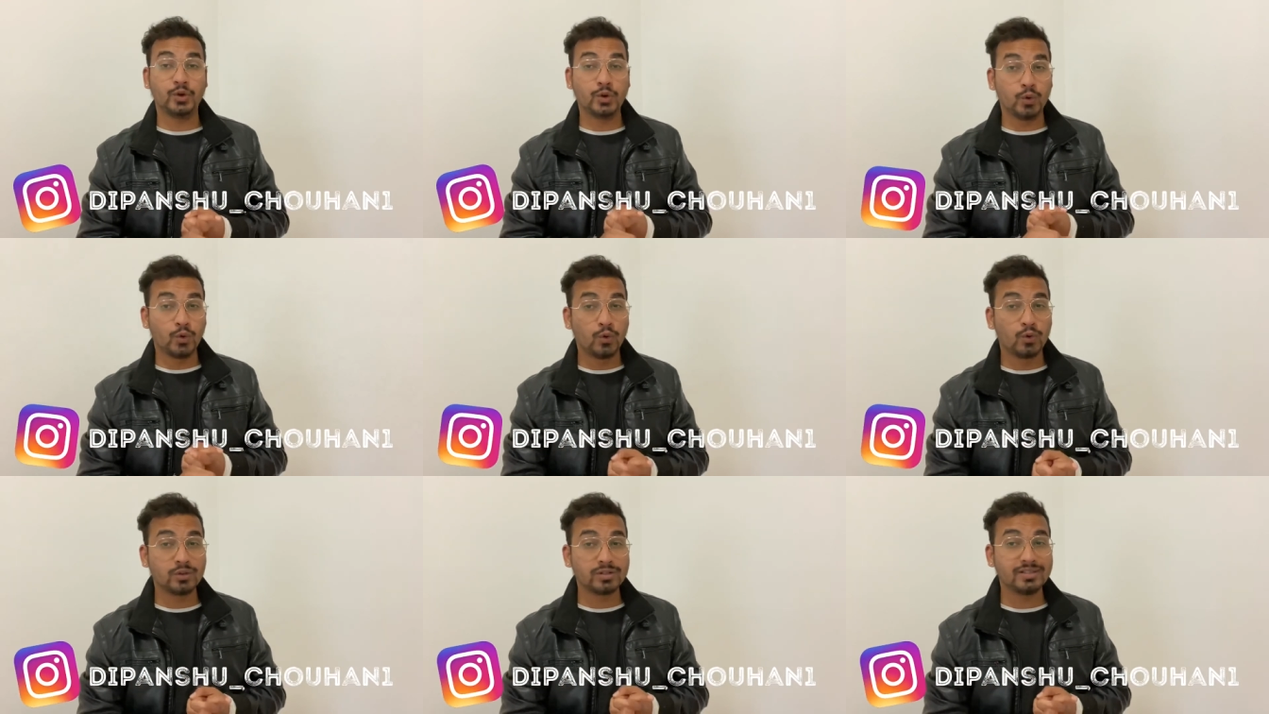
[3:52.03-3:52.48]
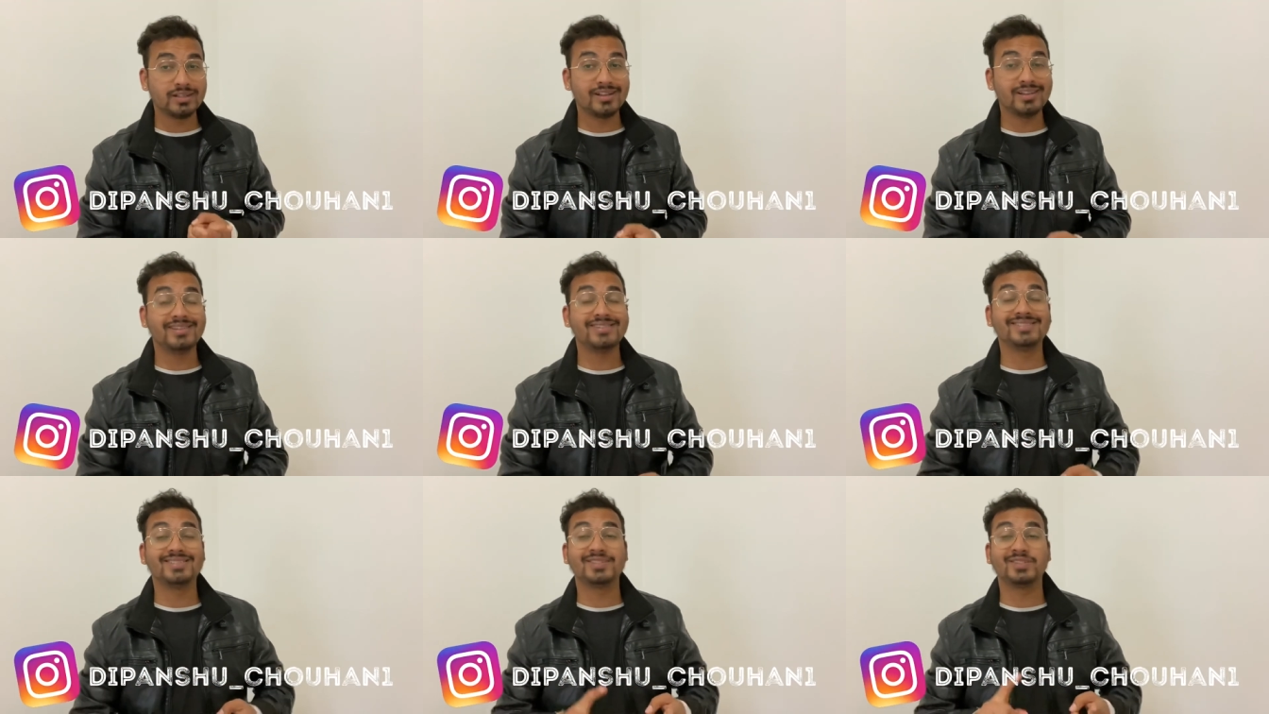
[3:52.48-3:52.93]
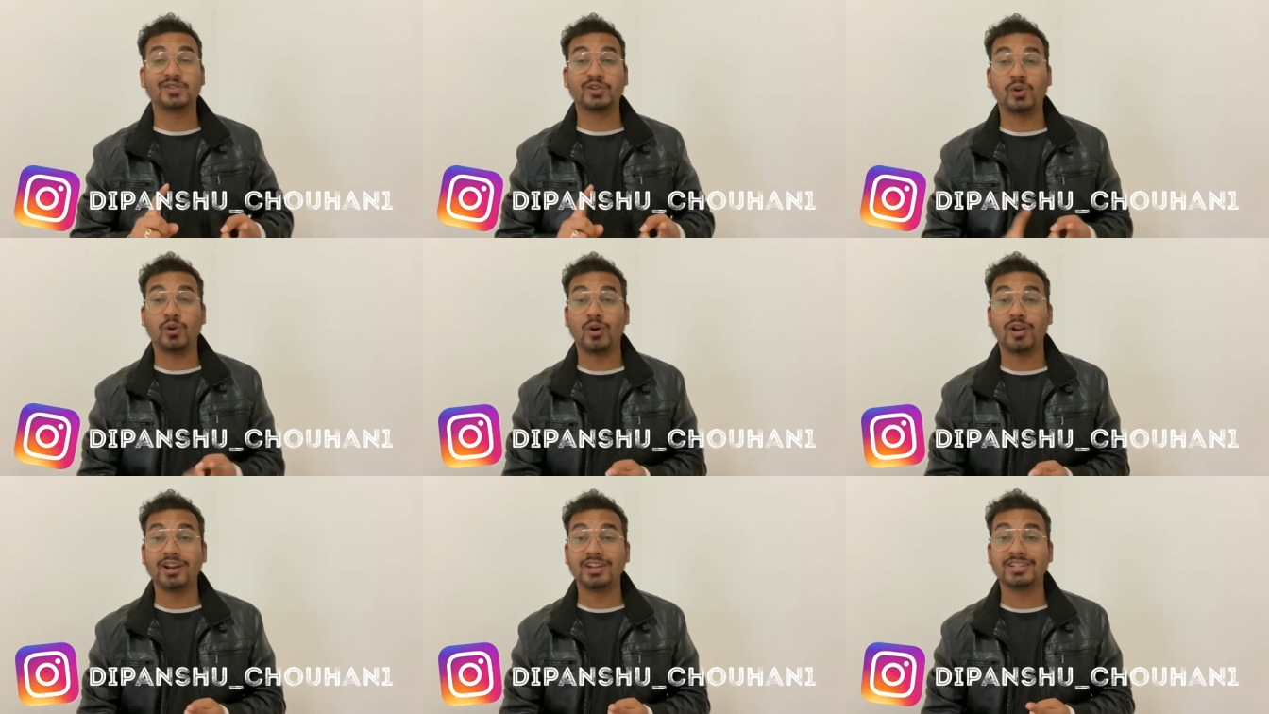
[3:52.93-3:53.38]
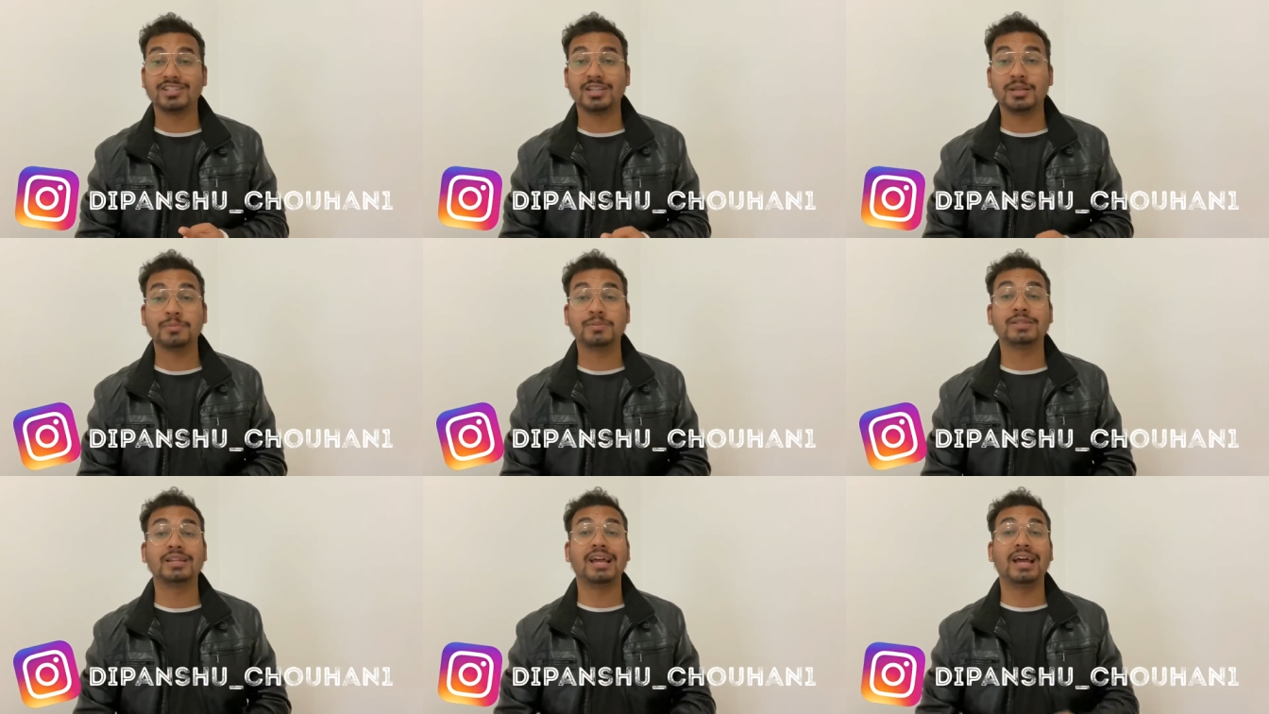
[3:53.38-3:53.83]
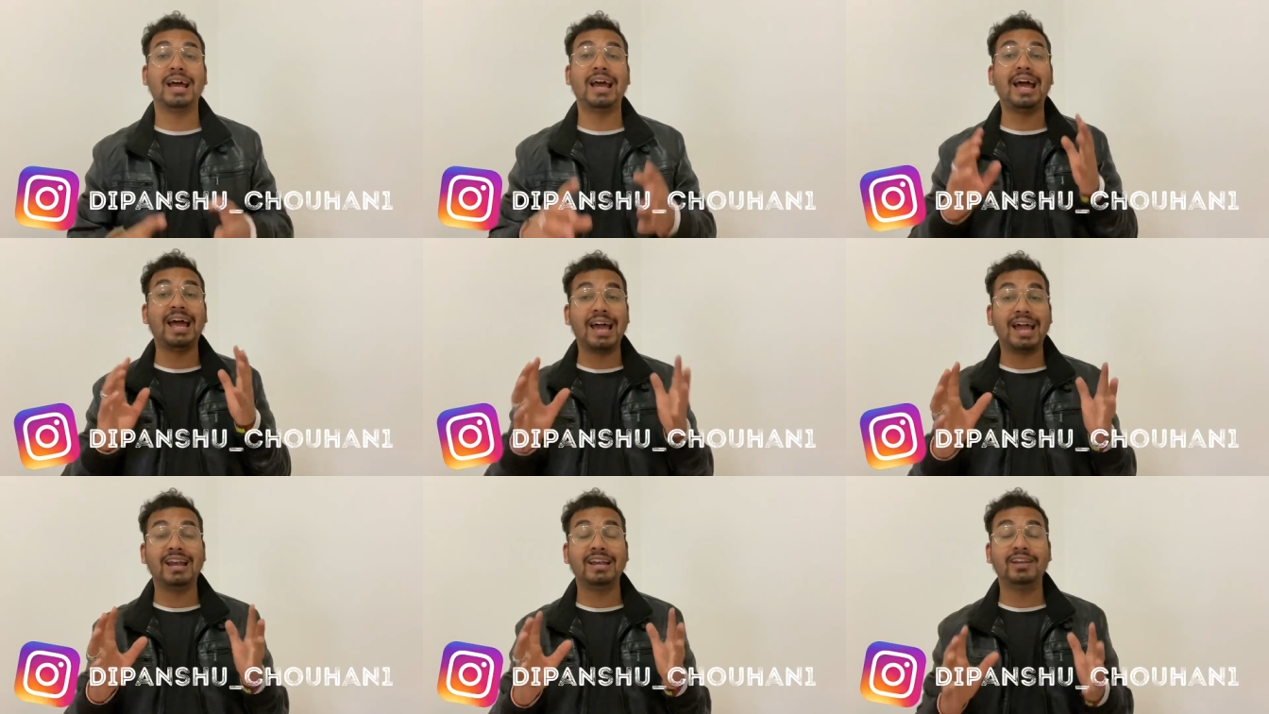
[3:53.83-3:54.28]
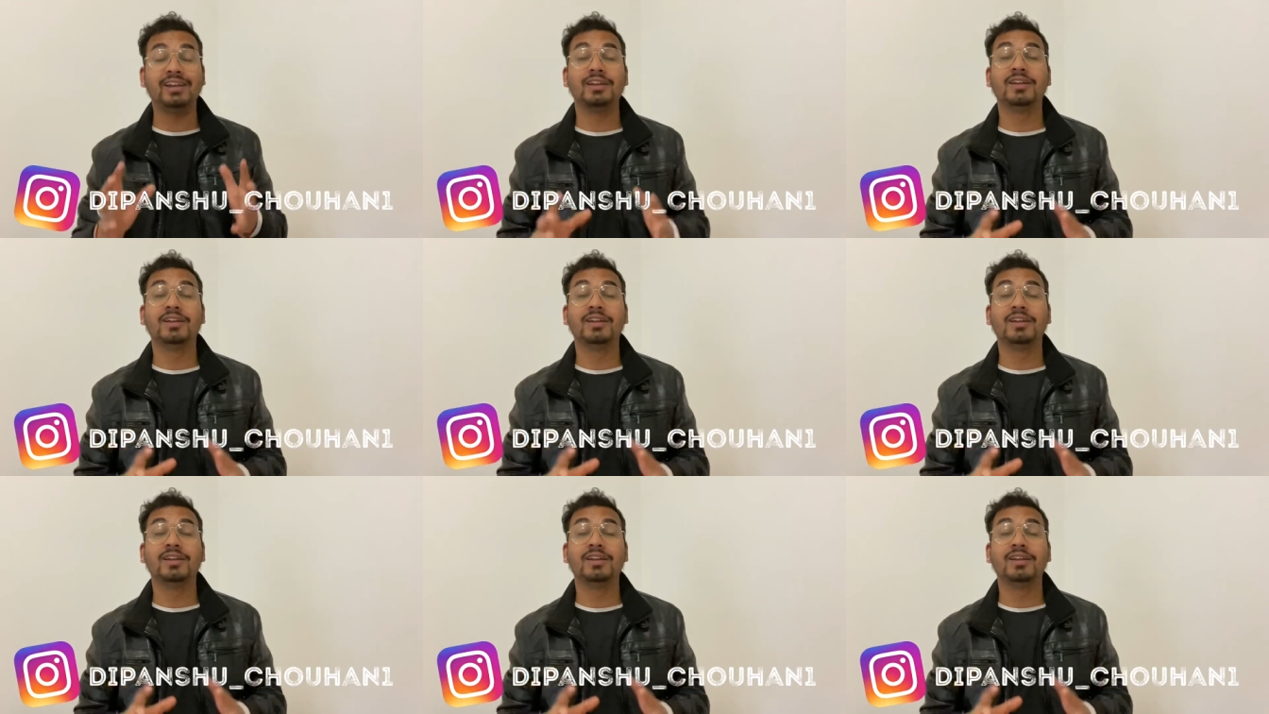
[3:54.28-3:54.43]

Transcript: कोर्सेस स्कॉलरशिप्स एंड